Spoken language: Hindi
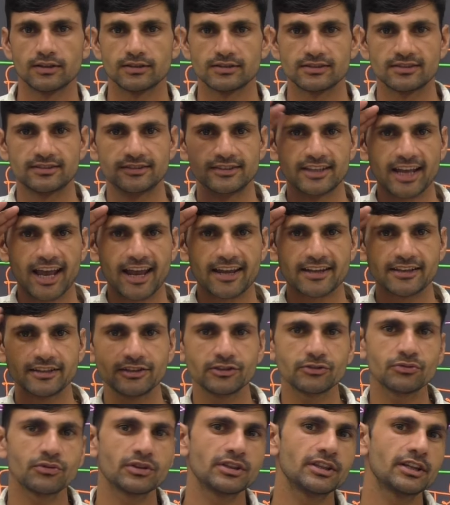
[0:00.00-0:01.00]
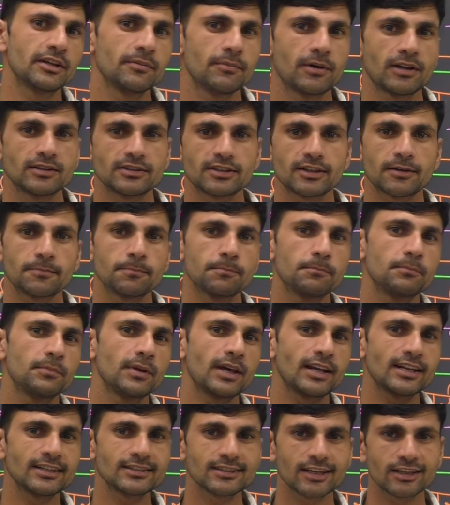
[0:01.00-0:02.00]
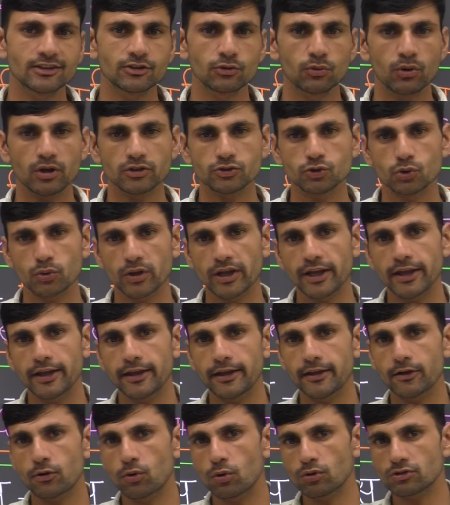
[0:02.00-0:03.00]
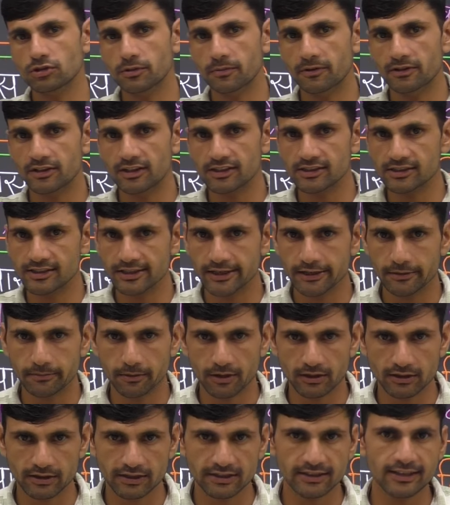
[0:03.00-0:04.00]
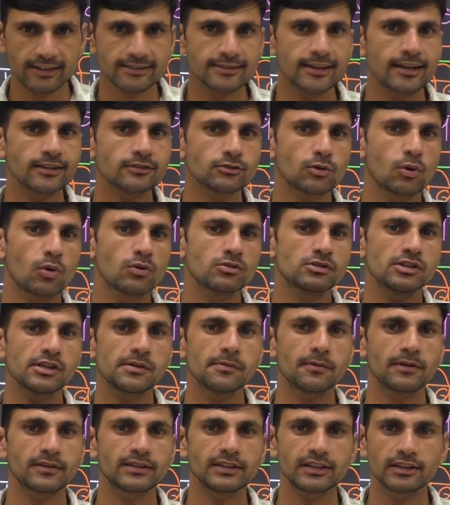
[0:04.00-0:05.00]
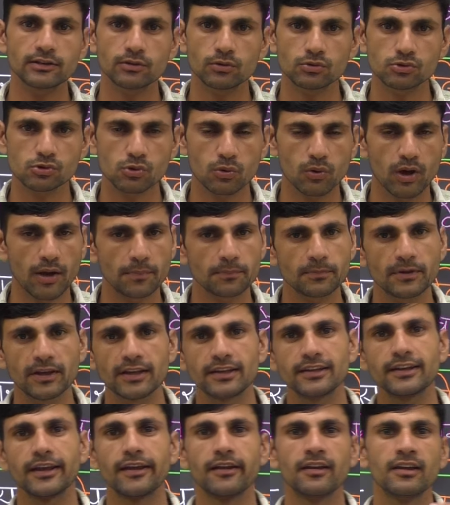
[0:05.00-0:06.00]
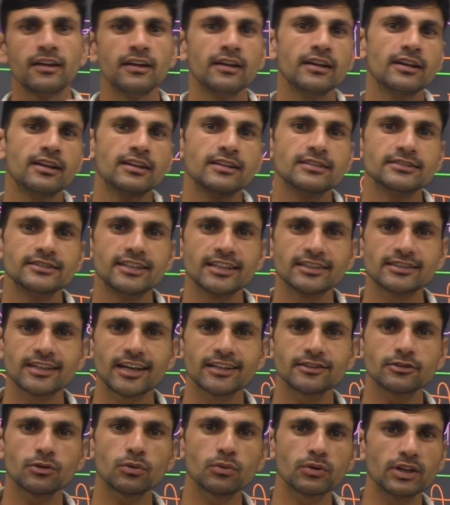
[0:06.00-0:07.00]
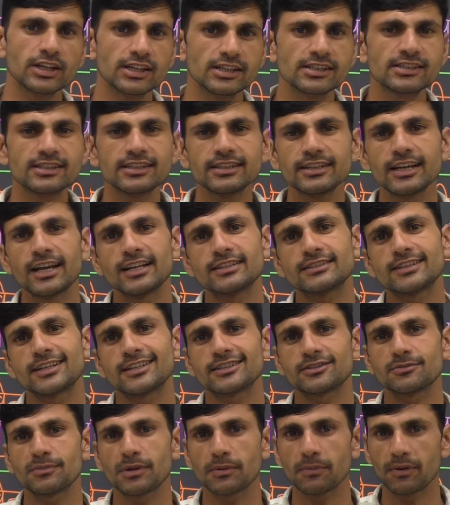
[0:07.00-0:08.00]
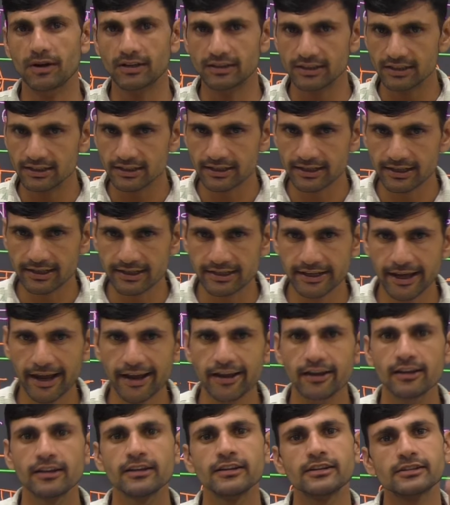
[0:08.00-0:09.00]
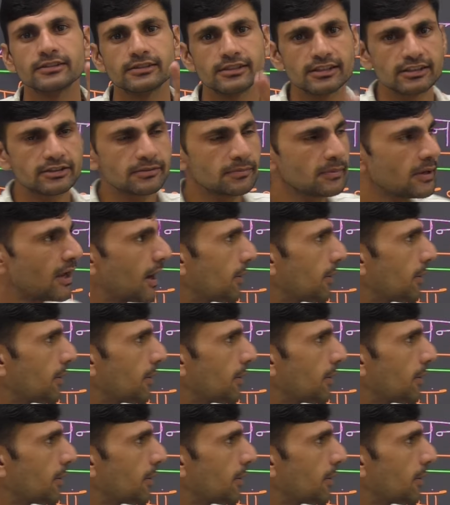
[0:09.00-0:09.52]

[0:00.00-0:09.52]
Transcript: जय हिंद वंदे मातरम प्यारे साथियों आ चुके हैं एक और ज़बरदस्त नई भर्ती के साथ कौन सी भर्ती है दोस्तों आपके लिए ये साथियों ई e में भर्ती निकली है जिसमें